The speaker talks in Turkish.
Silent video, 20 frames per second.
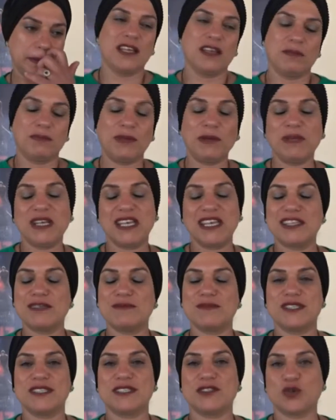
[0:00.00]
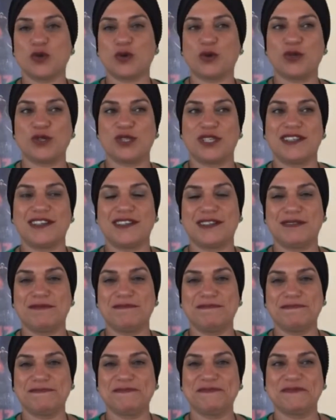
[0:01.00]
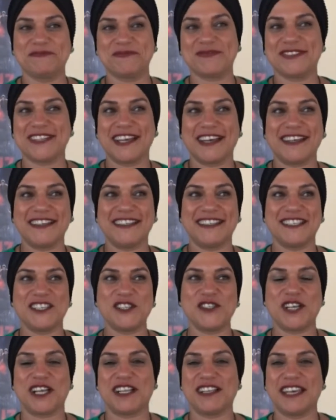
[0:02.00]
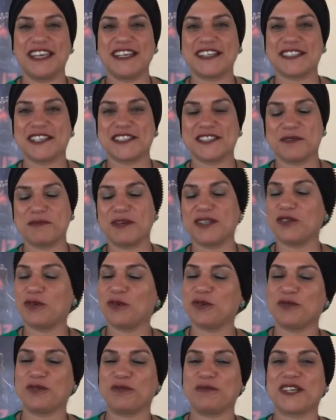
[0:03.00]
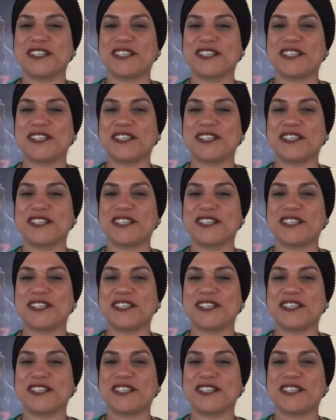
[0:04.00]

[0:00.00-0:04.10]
Memleketimizi çok özledik. Yani inşallah en kısa zamanda orada olmak